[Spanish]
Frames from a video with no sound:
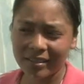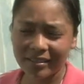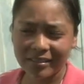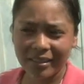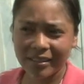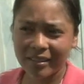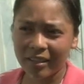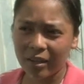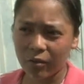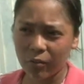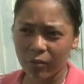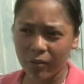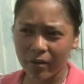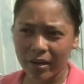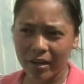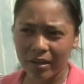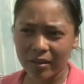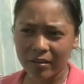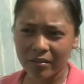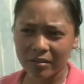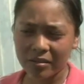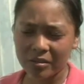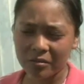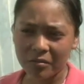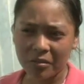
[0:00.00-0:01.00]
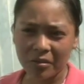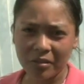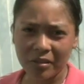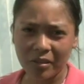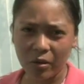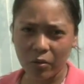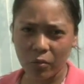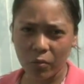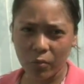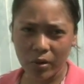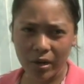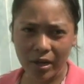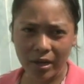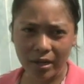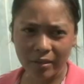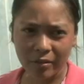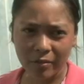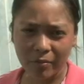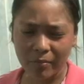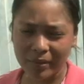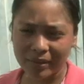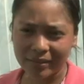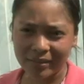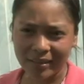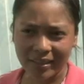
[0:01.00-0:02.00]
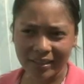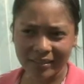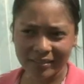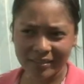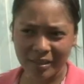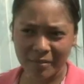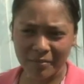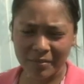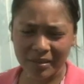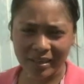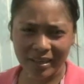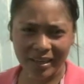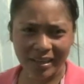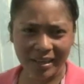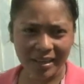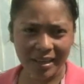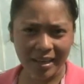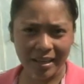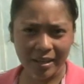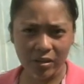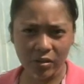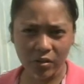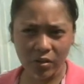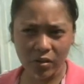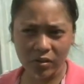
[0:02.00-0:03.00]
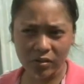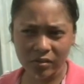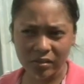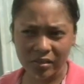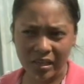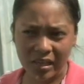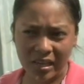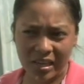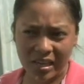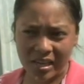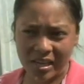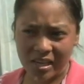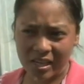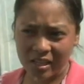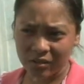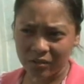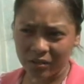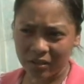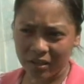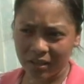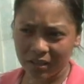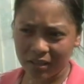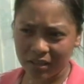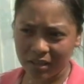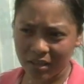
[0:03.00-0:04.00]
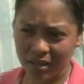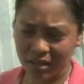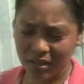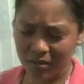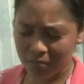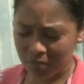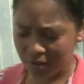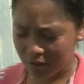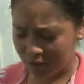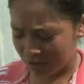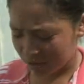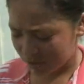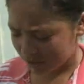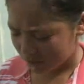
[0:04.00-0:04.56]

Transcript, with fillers: están de acuerdo, estuvieron de acuerdo, pasé el examen gracias a Dios, estoy aquí, me dieron